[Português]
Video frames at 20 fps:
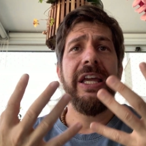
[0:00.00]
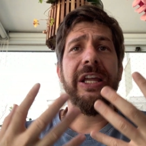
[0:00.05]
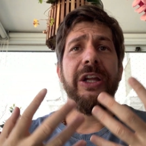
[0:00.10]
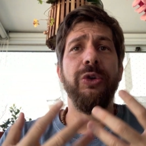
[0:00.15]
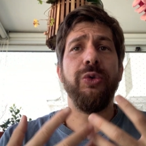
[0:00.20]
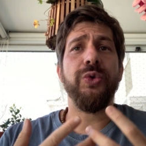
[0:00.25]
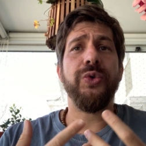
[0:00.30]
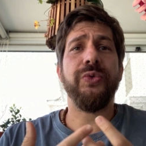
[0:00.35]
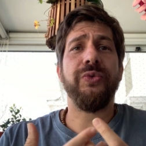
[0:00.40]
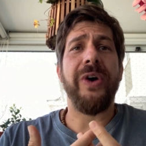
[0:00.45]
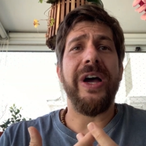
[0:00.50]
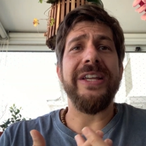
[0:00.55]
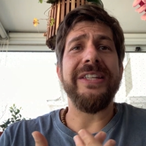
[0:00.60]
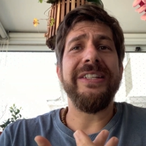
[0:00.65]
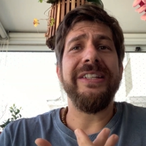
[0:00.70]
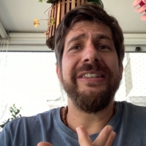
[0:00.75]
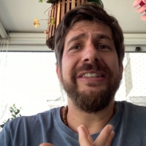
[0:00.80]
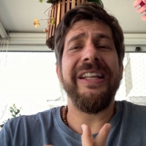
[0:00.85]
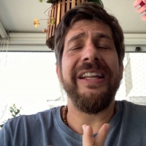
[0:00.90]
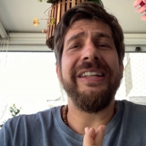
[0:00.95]
e nos faz
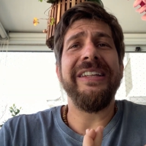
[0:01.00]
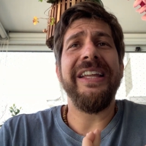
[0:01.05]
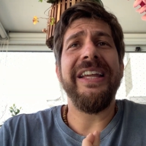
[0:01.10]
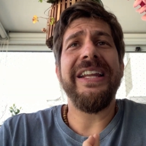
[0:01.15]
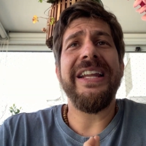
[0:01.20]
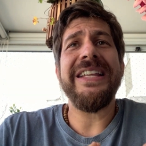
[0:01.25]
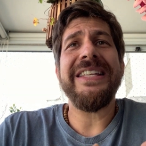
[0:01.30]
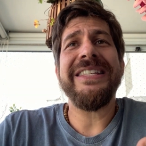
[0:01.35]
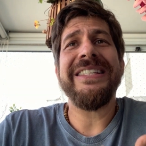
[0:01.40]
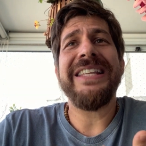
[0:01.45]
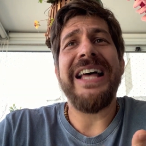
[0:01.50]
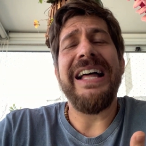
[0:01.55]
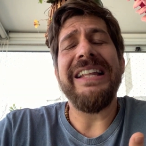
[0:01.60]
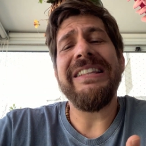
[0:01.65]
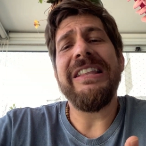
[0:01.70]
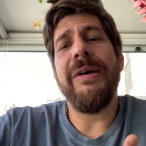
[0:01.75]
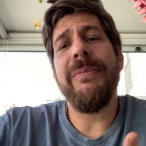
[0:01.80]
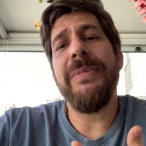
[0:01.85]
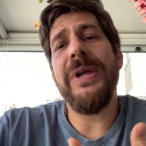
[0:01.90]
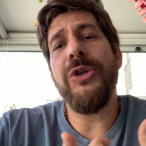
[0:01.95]
entender
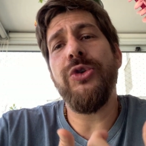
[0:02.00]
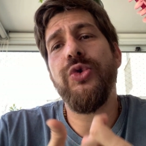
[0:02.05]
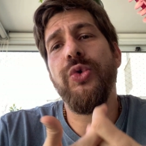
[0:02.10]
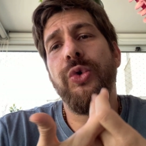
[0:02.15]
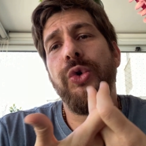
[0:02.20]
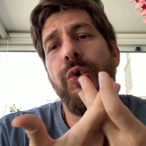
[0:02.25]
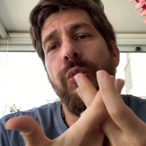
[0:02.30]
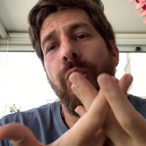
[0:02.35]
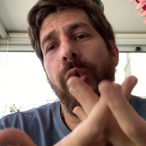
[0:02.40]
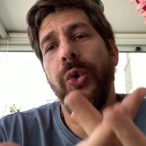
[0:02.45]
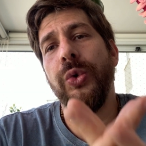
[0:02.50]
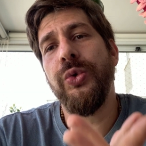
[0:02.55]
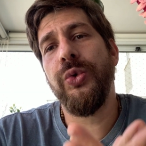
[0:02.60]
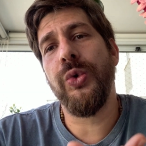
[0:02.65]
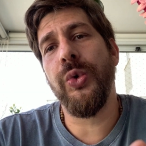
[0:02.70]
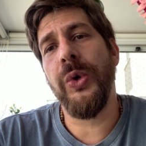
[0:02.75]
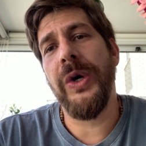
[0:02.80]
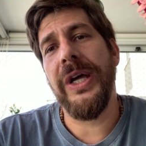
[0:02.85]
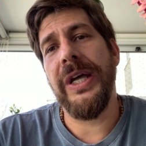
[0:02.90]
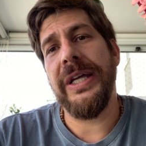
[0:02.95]
exatamente o que o
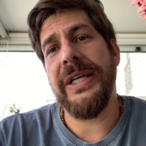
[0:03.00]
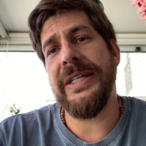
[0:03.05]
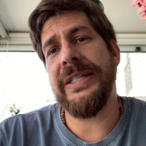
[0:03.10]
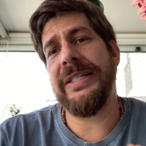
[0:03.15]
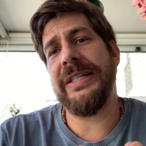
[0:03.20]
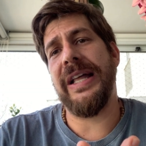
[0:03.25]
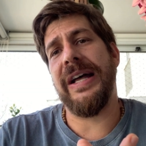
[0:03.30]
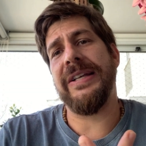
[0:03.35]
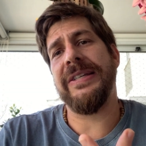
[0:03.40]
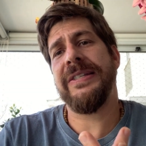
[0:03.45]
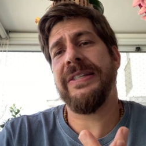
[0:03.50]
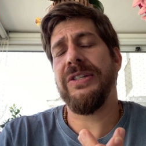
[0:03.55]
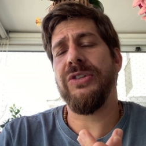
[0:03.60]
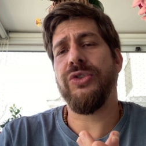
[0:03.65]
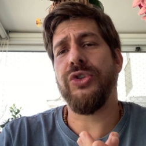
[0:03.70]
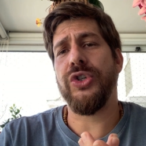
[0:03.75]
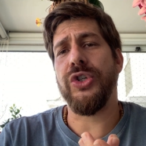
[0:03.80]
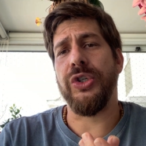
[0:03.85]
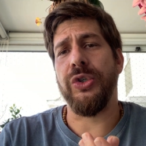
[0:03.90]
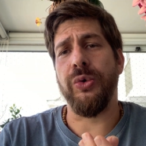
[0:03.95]
outro está
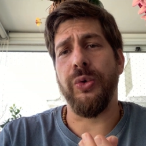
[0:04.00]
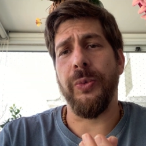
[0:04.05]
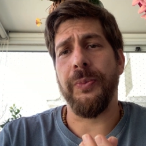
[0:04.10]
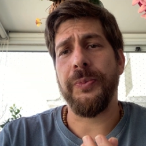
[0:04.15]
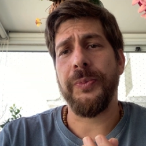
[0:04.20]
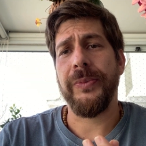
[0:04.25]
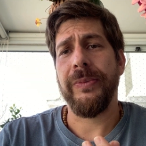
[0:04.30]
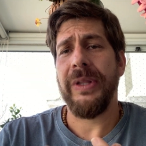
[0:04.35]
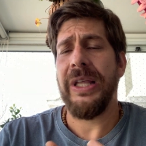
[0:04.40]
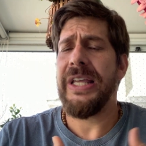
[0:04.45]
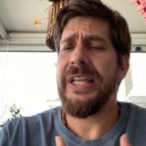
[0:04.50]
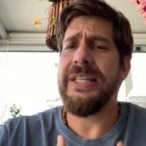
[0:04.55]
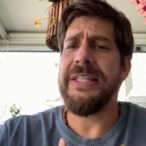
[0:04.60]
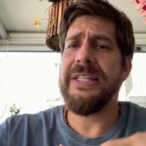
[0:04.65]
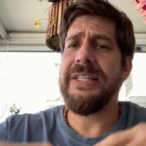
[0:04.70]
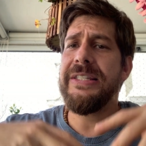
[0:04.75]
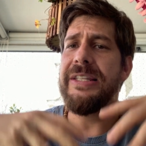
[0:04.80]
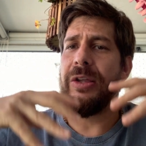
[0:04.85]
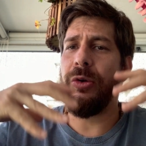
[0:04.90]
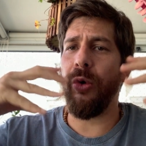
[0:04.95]
sentindo.
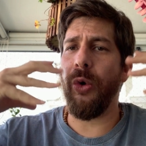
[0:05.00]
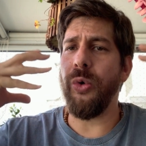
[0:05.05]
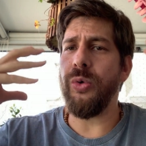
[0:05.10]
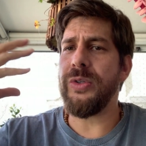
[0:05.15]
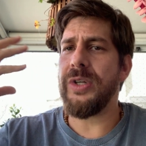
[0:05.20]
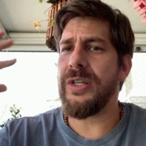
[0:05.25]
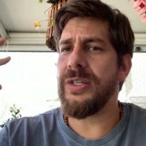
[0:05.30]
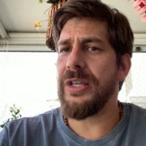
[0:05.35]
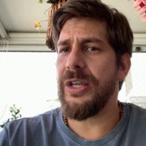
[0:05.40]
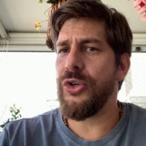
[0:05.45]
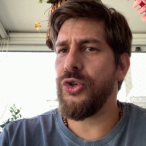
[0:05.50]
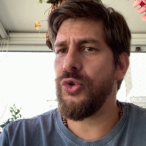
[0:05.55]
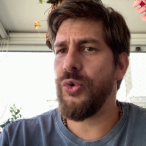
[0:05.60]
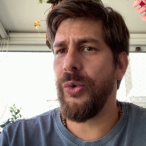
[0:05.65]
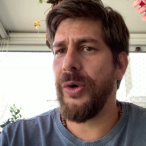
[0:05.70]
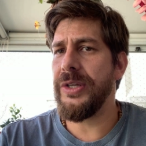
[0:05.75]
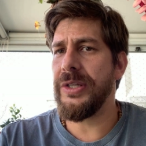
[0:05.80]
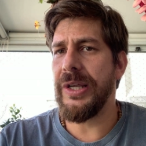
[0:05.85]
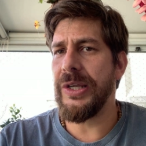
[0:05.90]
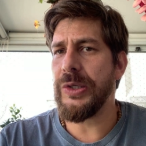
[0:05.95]
Existem outras
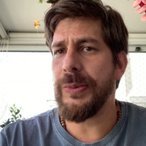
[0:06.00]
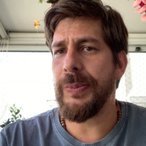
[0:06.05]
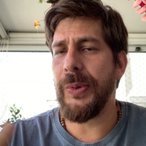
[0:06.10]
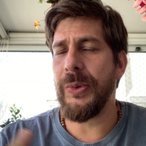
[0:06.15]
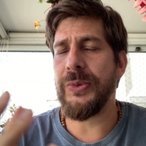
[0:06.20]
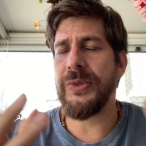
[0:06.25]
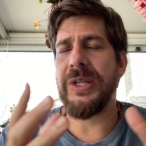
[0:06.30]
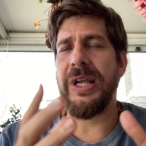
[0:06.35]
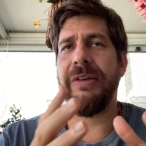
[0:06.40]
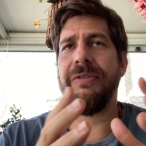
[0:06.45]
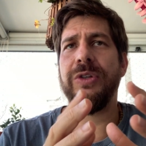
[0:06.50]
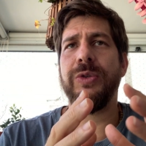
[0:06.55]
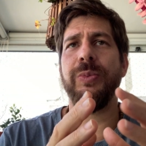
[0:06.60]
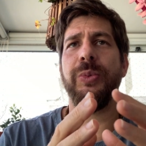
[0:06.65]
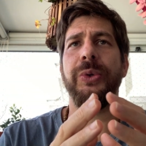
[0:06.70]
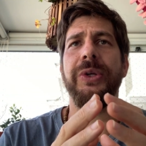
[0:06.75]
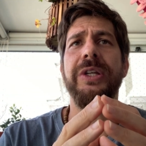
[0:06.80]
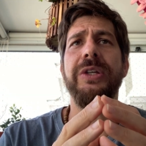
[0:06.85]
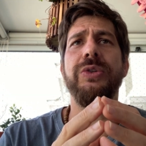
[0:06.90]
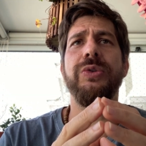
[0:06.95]
regiões responsáveis
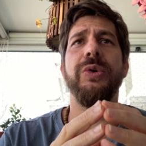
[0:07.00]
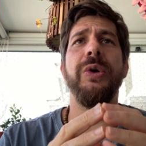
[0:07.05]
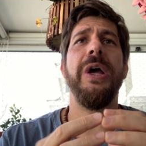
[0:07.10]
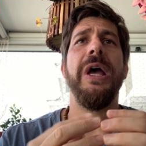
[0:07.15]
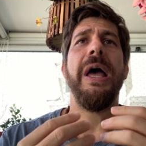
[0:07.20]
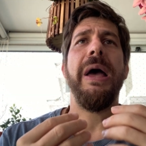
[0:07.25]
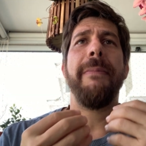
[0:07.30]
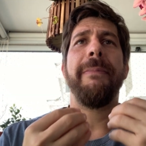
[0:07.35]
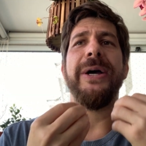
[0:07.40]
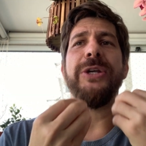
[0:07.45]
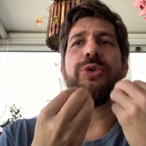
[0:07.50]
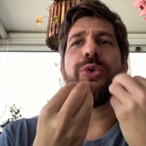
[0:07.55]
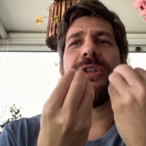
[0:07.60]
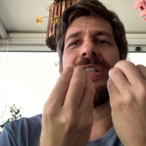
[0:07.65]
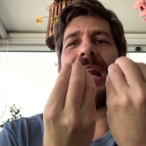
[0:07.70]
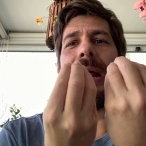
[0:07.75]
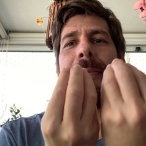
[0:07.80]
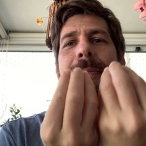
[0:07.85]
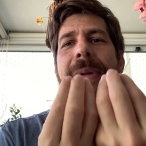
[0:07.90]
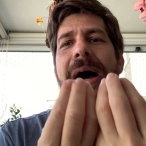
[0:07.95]
por isso, mas o
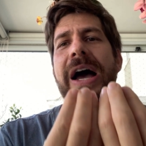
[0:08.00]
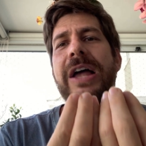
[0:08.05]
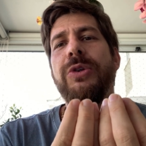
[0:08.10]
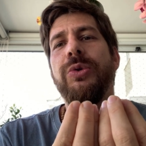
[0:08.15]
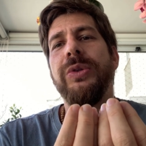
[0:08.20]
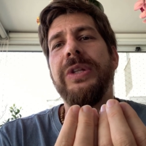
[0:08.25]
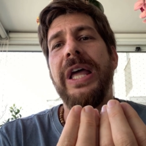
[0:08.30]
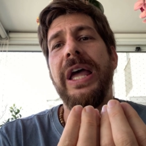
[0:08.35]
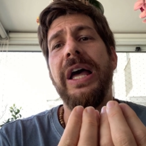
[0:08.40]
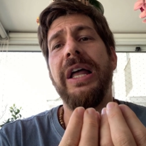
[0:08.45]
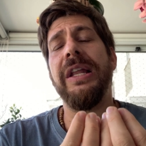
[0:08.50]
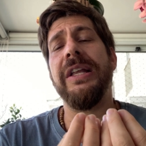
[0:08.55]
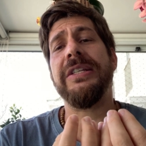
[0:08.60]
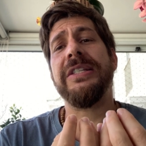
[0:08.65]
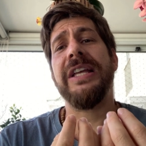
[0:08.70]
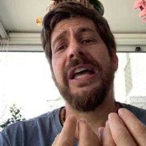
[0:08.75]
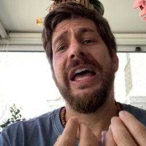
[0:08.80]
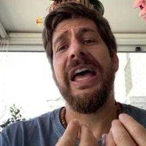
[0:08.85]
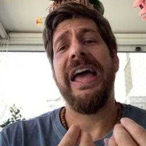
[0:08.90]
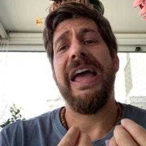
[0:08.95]
trabalho
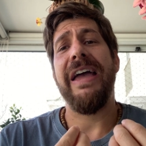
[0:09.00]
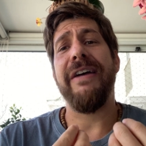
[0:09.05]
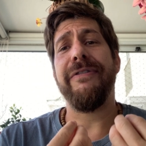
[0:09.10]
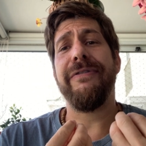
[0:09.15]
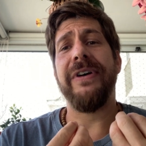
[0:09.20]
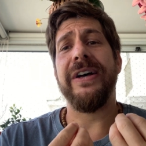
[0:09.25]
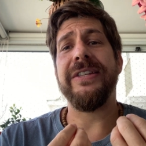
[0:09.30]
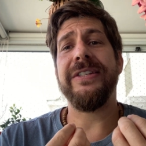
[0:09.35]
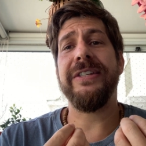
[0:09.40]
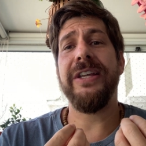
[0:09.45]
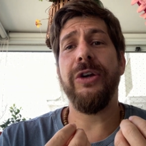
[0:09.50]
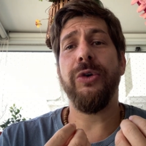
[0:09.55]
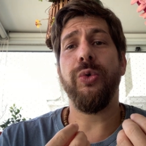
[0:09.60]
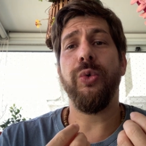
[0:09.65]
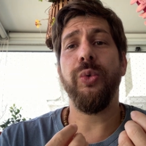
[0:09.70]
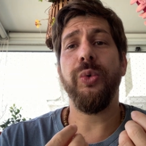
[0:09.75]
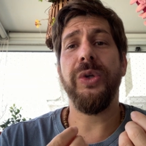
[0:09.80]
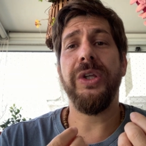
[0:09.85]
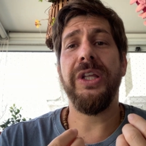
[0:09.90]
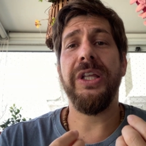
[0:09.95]
delas é fazer
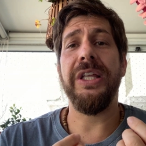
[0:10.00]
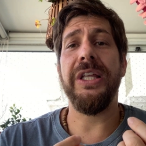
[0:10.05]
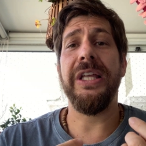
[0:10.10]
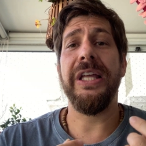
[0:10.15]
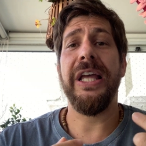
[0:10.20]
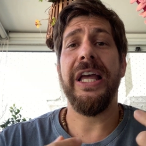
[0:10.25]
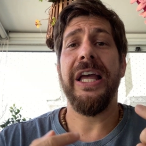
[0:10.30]
com que